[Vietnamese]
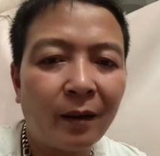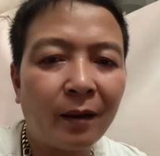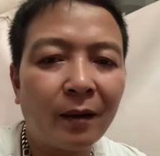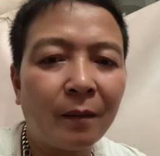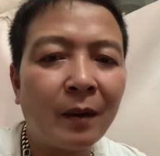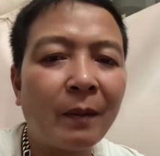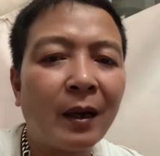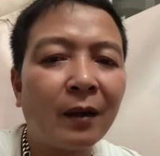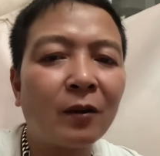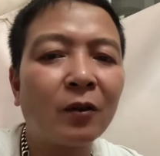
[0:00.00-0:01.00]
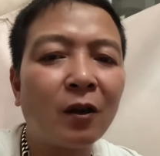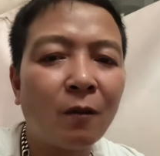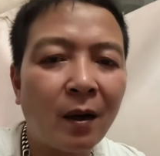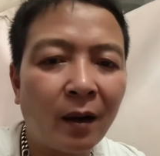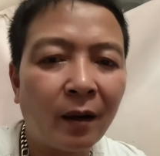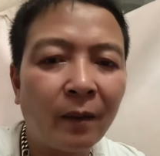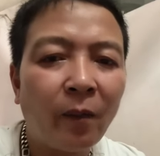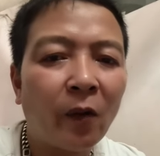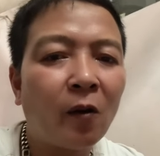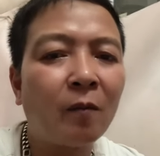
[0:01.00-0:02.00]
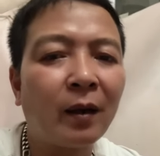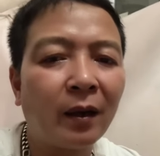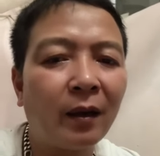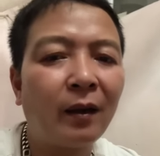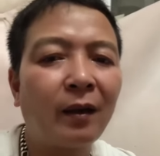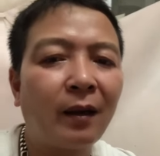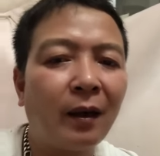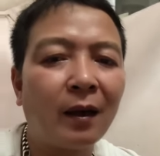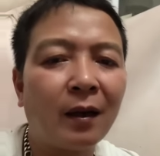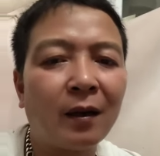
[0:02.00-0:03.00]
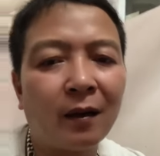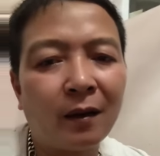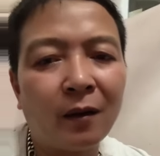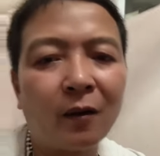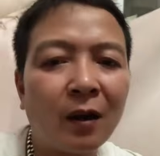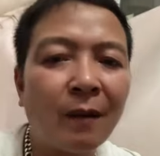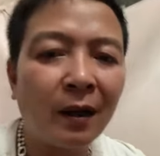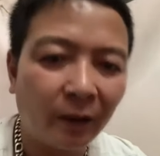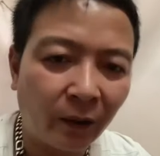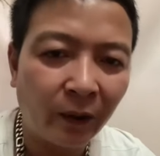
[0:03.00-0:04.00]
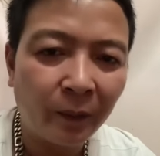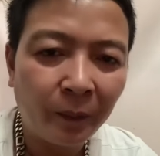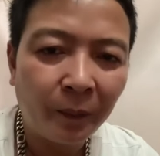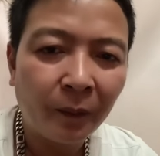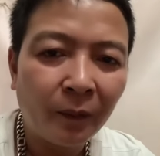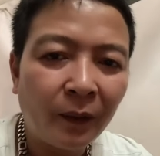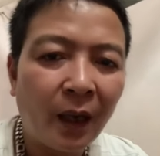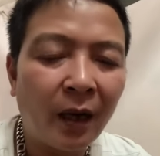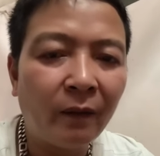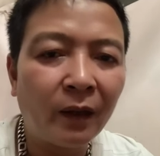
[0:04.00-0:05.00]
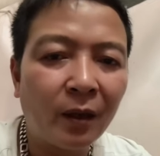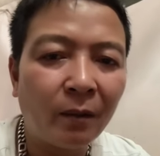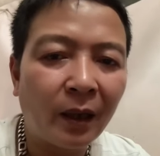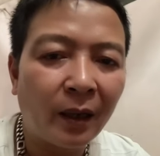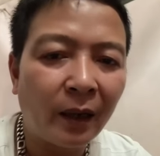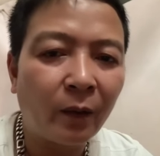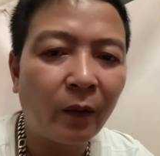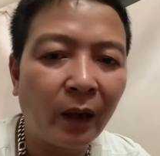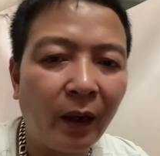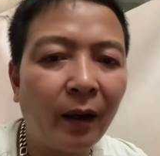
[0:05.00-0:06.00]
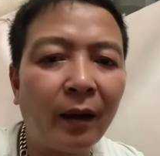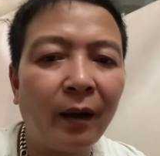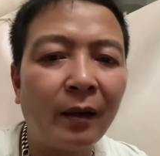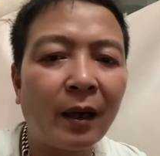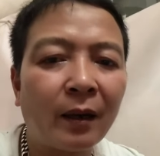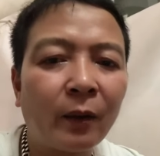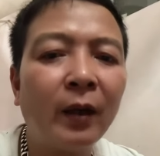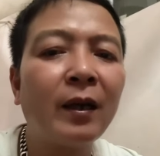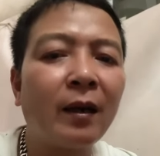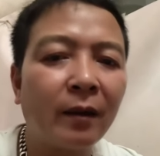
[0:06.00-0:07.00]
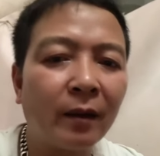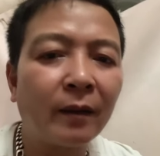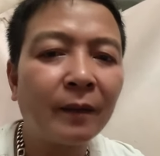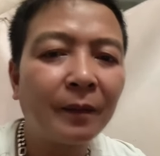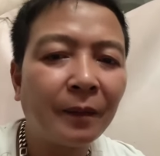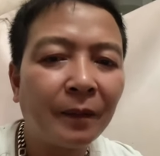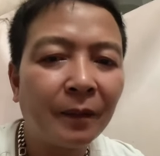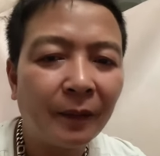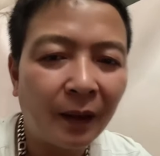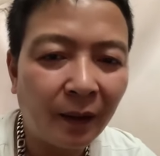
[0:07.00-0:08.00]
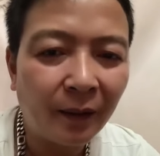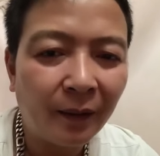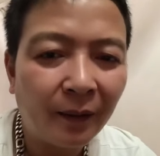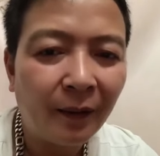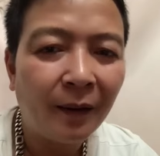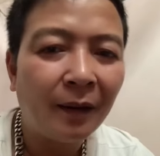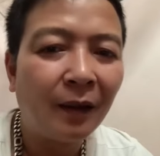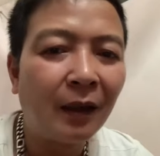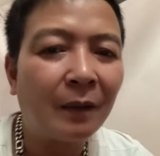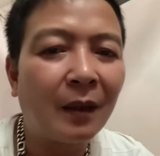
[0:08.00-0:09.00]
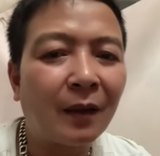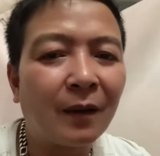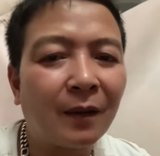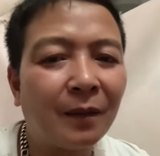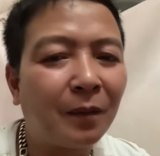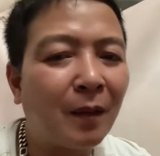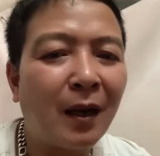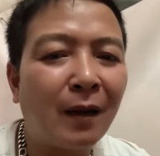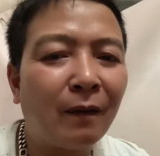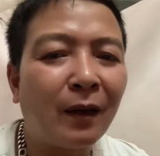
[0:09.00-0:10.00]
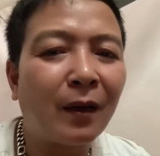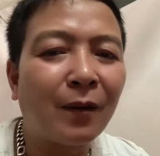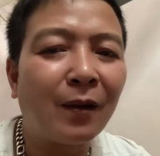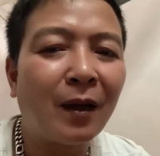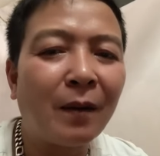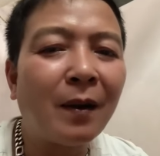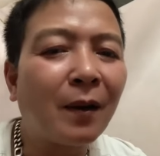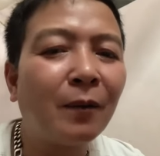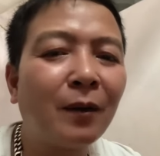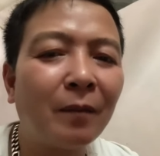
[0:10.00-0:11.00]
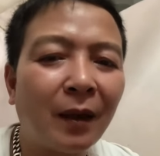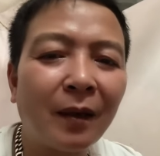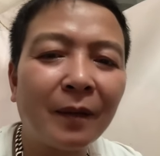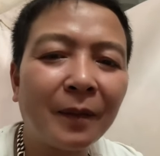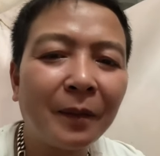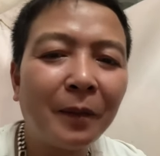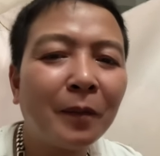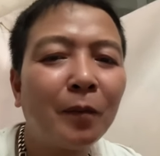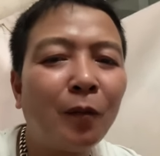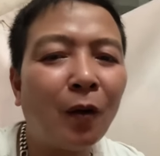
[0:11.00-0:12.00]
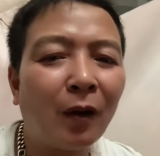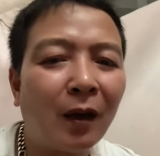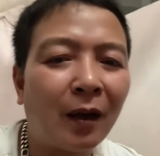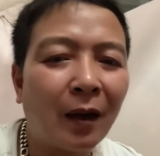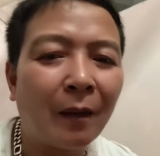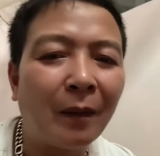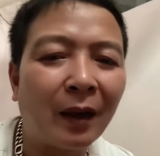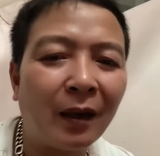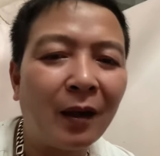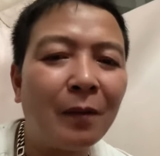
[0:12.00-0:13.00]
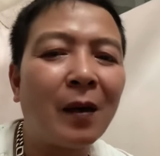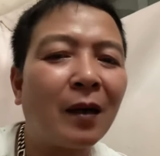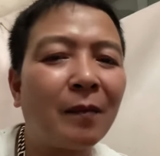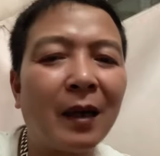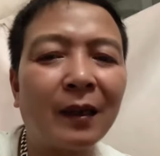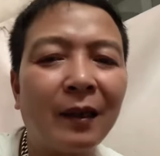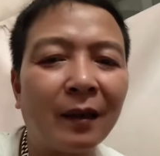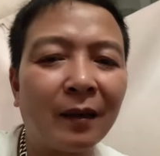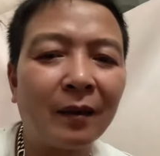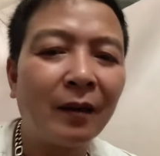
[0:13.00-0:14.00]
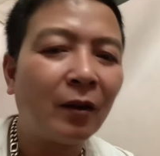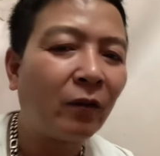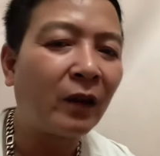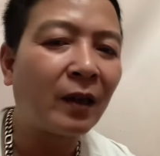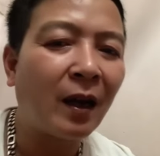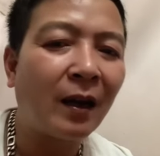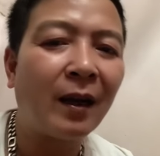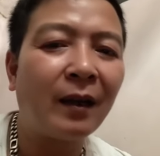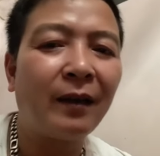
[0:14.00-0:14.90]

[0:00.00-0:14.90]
mà bà đã cho cháu bà còn mảnh đất thì là họ đã bán rồi hai vợ chồng nhà này quyết định đi ra thuê nhà ở đấy nhưng mà bà với cả con gái bà không chấp nhận muốn là cái mảnh đất bán được 3 tỷ này phải giả lại